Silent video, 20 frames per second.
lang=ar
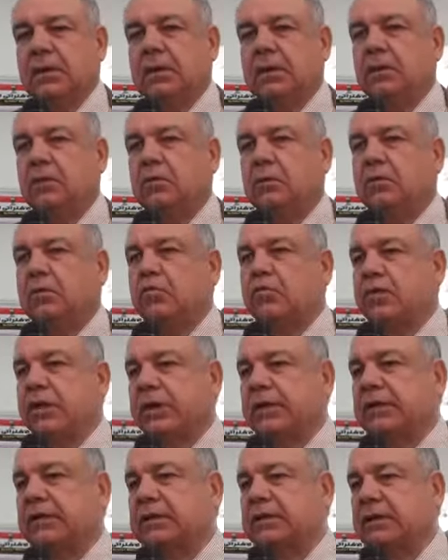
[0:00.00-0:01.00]

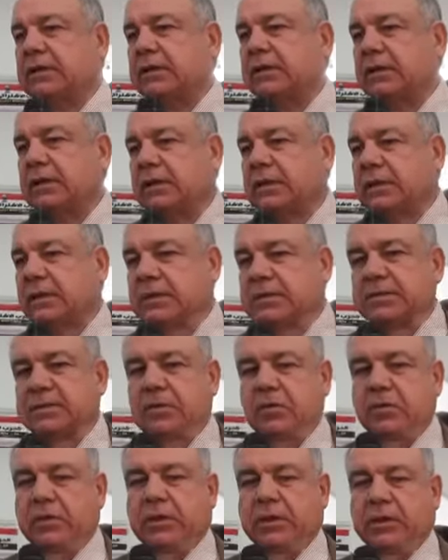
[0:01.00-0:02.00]
وبمشاركة الحزب
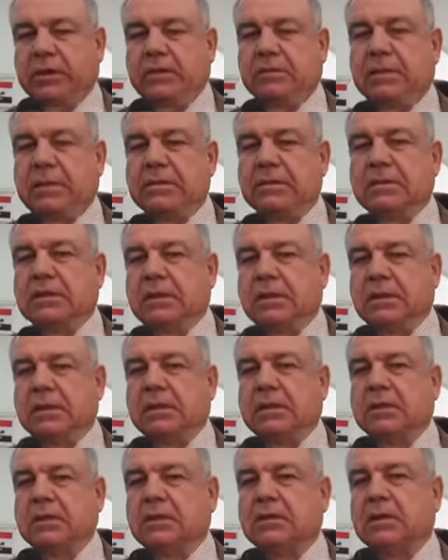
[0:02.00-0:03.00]
الاشتراكي المصري
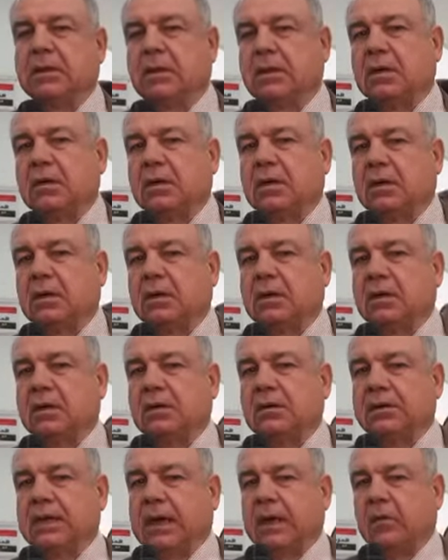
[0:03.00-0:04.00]

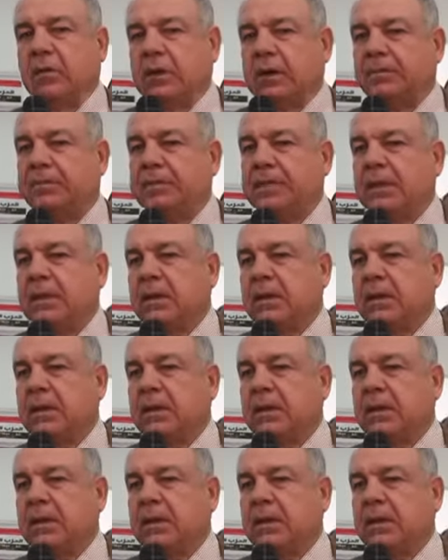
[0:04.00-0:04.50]
لإطلاق دعوة